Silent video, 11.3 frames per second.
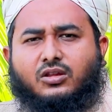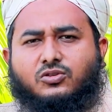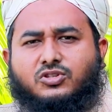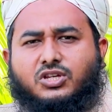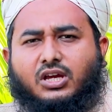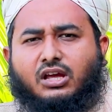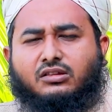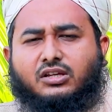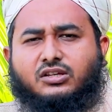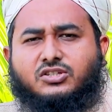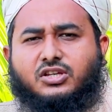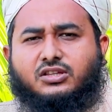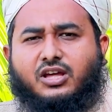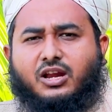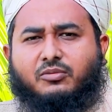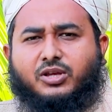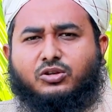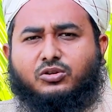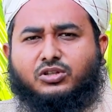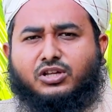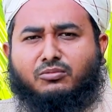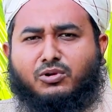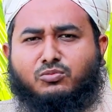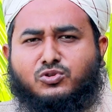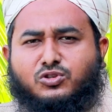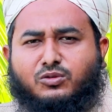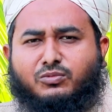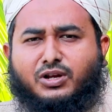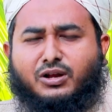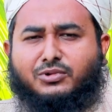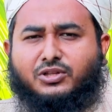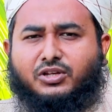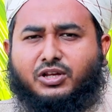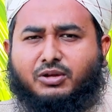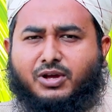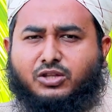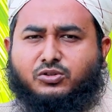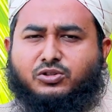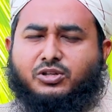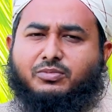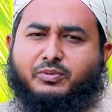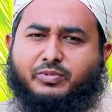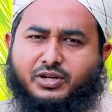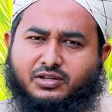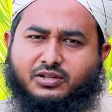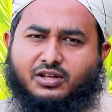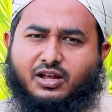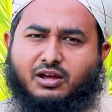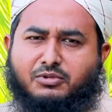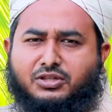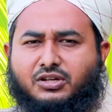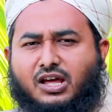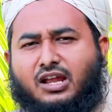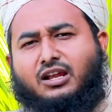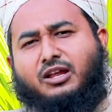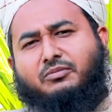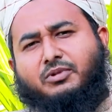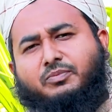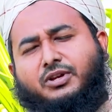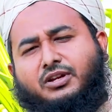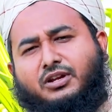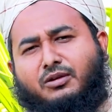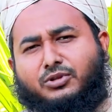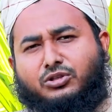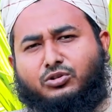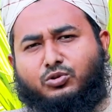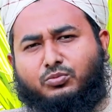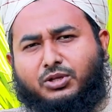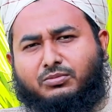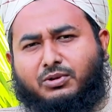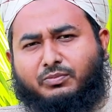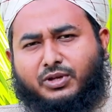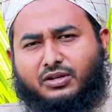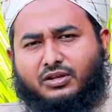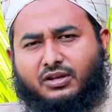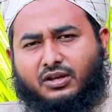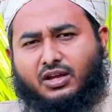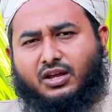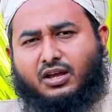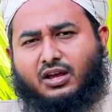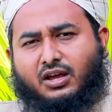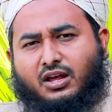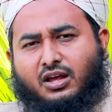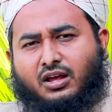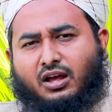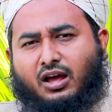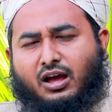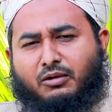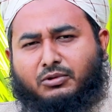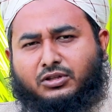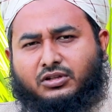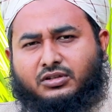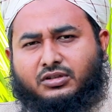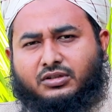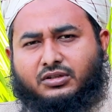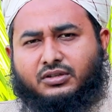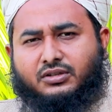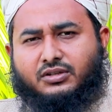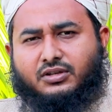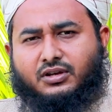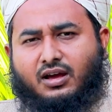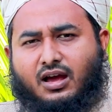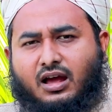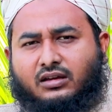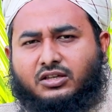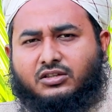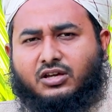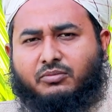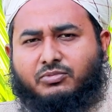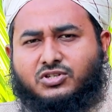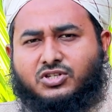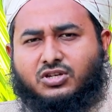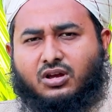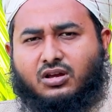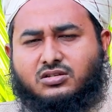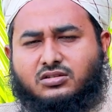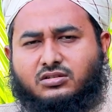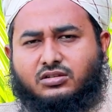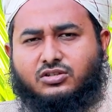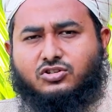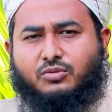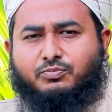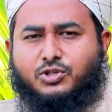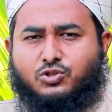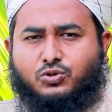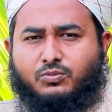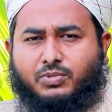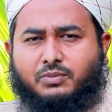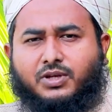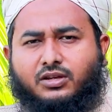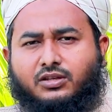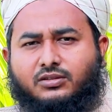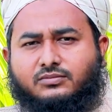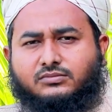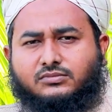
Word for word: তো সেখান থেকে সেই ধারাবাহিকতা আমরা মুসলমান আমাদের এবাদতের ব্যাপারে আমাদের আল্লাহর ব্যাপারে আমাদের নবীর ব্যাপারে আমাদের আকিদা বিশ্বাস এই সব কিছুর ব্যাপারেই